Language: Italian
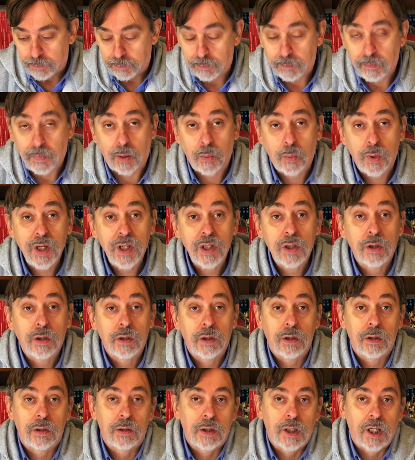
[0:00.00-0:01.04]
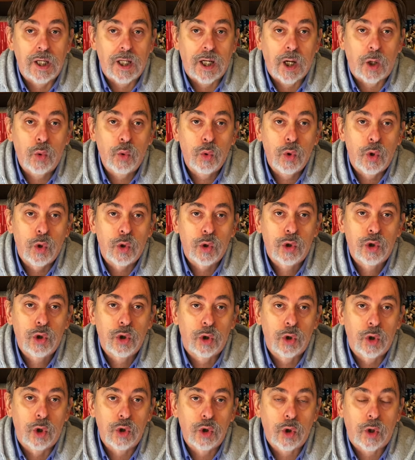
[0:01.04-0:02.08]
ma qui i Leccaculo non
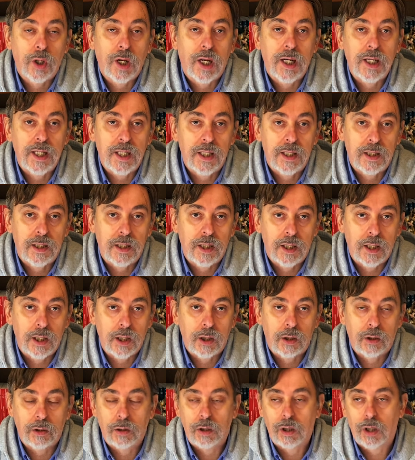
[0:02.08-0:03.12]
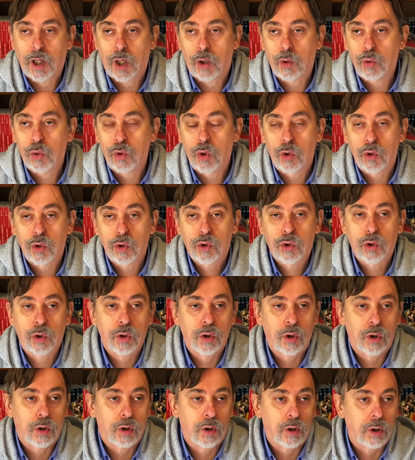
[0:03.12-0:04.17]
sono giornalisti, i Leccaculo non
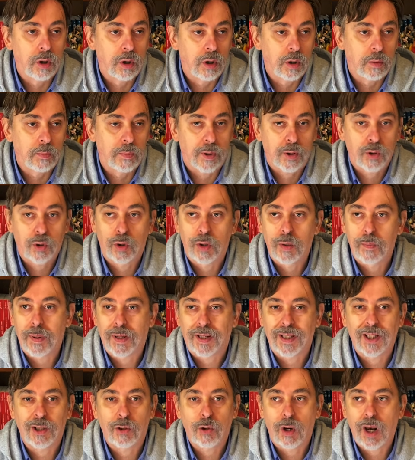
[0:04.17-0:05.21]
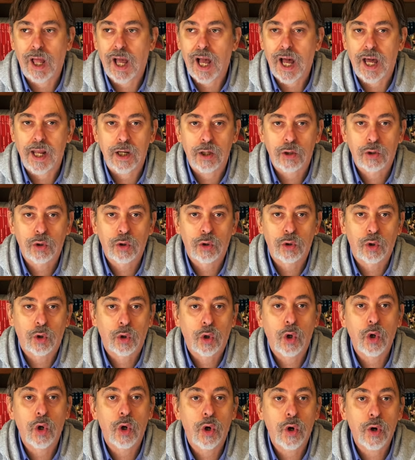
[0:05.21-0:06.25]
sono eh, persone particolari, sono
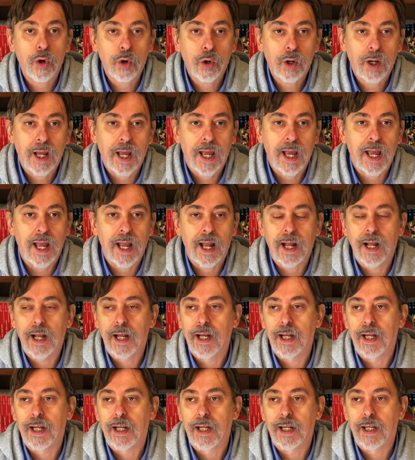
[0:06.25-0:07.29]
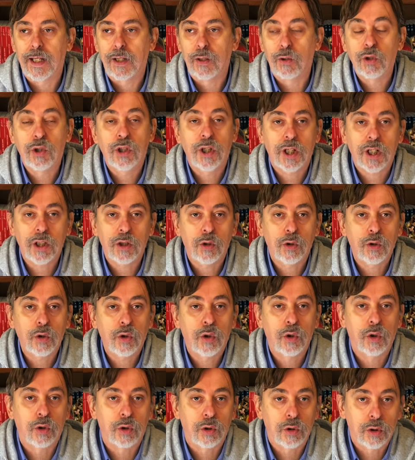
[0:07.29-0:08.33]
coloro che eh, non si rendono
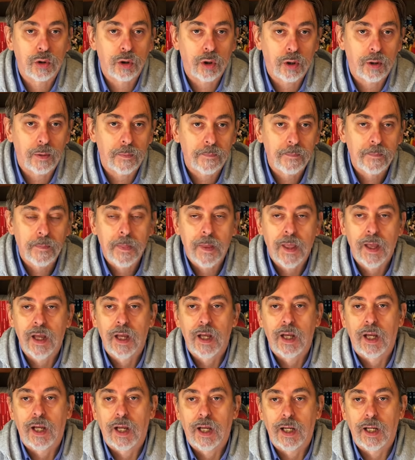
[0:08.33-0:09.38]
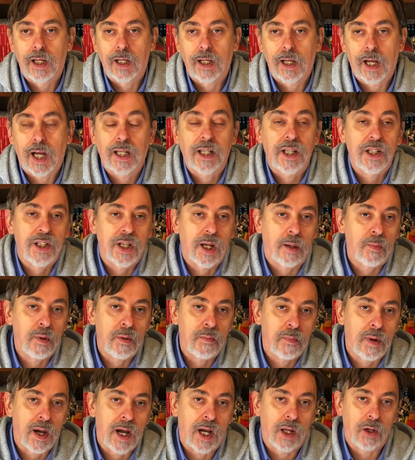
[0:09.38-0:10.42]
conto eh, a chi siamo in
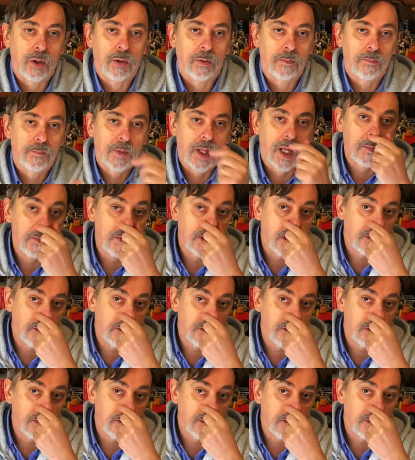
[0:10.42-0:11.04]
mano e mi